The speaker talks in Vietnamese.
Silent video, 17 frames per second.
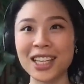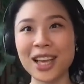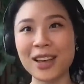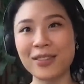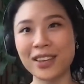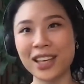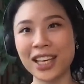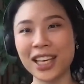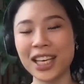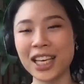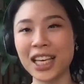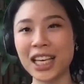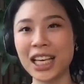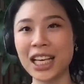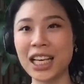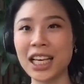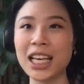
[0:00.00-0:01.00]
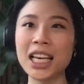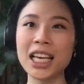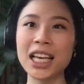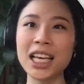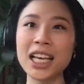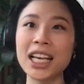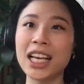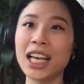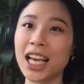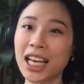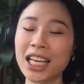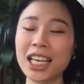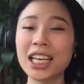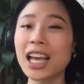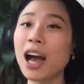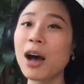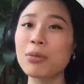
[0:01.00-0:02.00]
tại vì khi
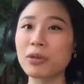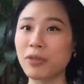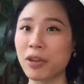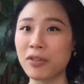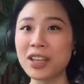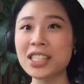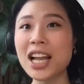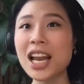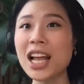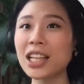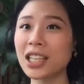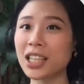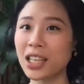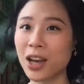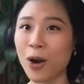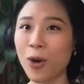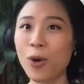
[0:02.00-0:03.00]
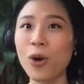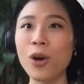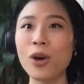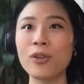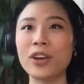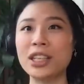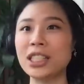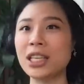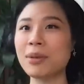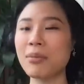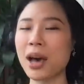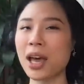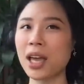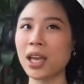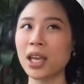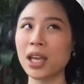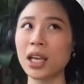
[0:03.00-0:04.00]
khi đi học thì phải viết rất là nhiều phải trình
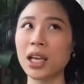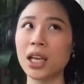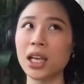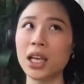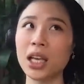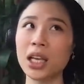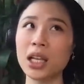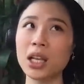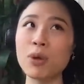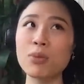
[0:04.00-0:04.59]
bày